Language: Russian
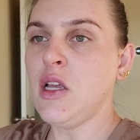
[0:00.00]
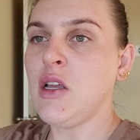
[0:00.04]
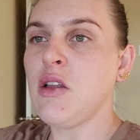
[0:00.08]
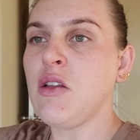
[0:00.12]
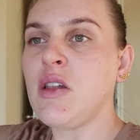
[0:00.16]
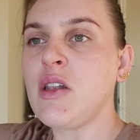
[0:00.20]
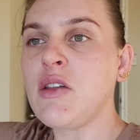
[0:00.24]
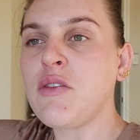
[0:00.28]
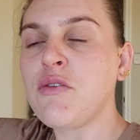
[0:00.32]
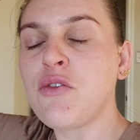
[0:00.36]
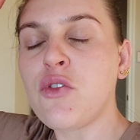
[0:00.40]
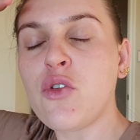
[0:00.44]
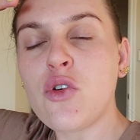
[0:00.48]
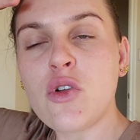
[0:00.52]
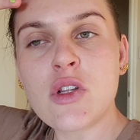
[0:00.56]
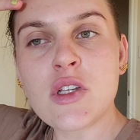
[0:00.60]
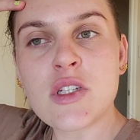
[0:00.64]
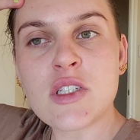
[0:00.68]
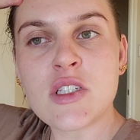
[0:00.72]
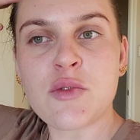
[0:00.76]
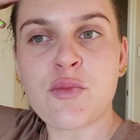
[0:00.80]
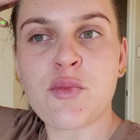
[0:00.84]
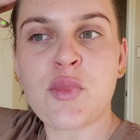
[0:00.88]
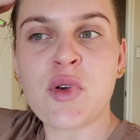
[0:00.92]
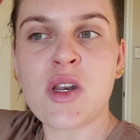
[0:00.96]

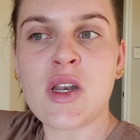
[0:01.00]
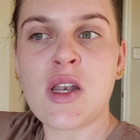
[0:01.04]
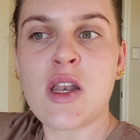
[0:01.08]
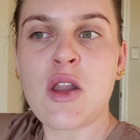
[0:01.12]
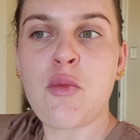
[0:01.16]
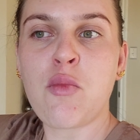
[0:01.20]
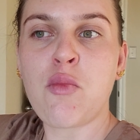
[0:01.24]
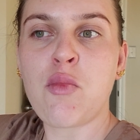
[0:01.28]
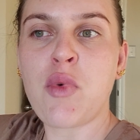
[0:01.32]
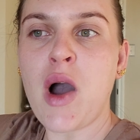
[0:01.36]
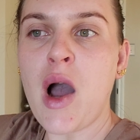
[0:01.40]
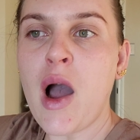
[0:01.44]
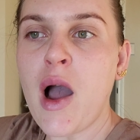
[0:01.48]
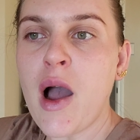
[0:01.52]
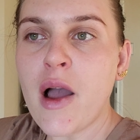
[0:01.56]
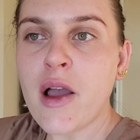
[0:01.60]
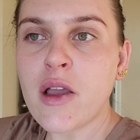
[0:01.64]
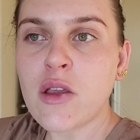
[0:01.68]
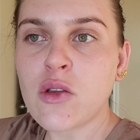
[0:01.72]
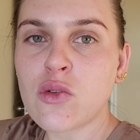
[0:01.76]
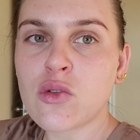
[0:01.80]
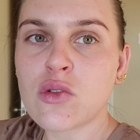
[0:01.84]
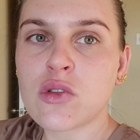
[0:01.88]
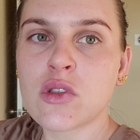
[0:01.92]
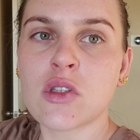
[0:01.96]
волосы
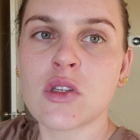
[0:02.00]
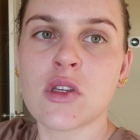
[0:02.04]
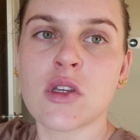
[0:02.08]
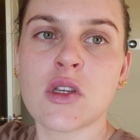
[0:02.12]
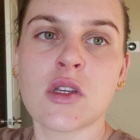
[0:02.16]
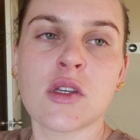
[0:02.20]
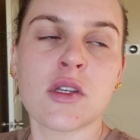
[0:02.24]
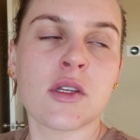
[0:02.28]
прилипают,